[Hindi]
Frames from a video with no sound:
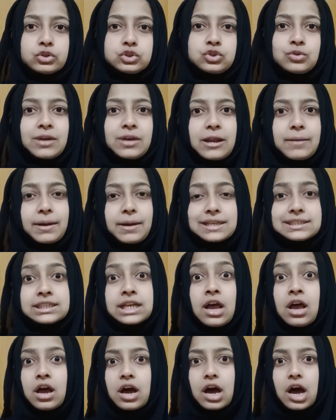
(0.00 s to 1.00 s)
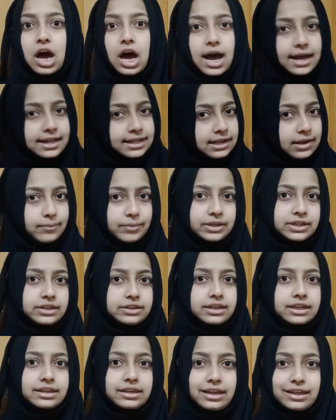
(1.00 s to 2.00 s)
कोच हूँ मेरे पास
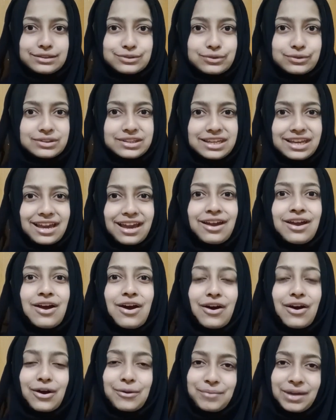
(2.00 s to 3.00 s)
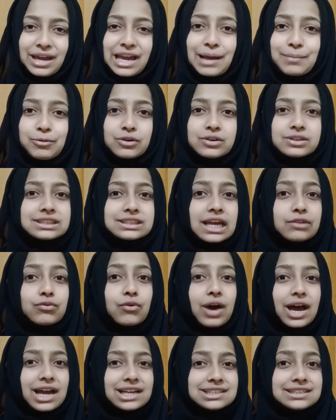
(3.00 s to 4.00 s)
अनलिमिटेड टेक्निक्स होती हैं और मैं आप लोगों के साथ
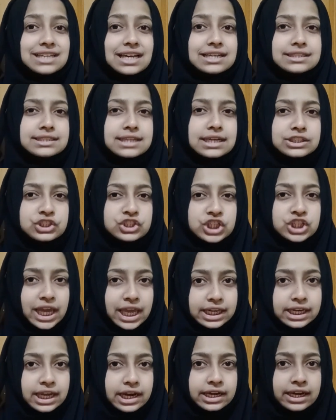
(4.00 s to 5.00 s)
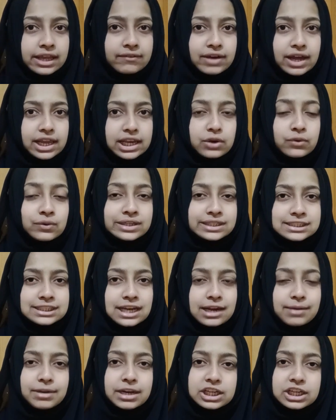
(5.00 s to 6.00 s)
वो आहिस्ता आहिस्ता शेयर करने वाली हूँ
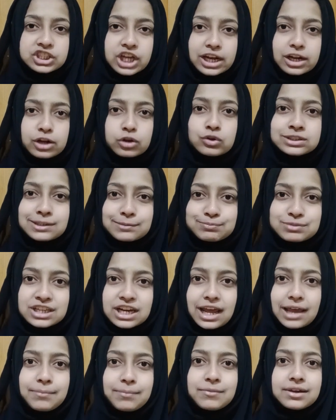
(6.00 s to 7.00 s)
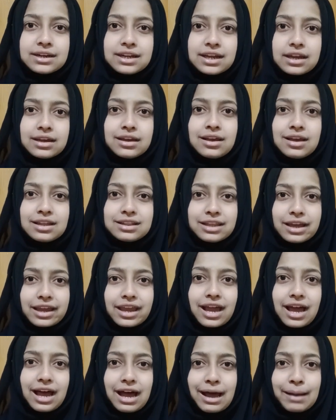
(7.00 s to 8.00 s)
इसलिए मेरे चैनल को सब्सक्राइब करें
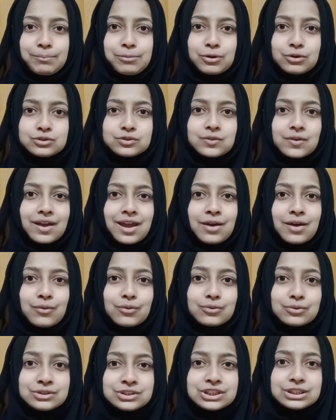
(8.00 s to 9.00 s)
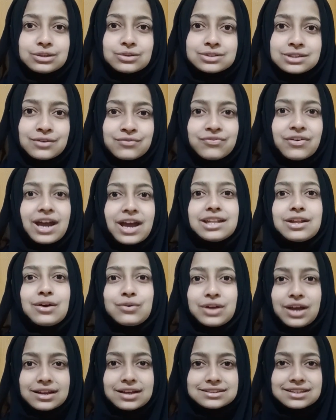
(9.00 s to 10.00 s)
ताकि आप लोग जो है उन चीज़ों से फ़ायदा
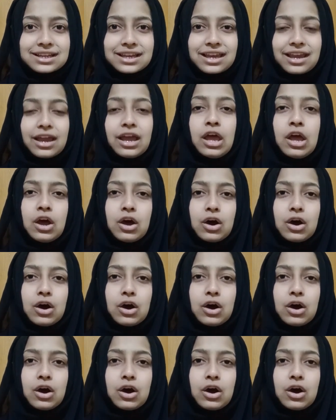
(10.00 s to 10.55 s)
उठा सकें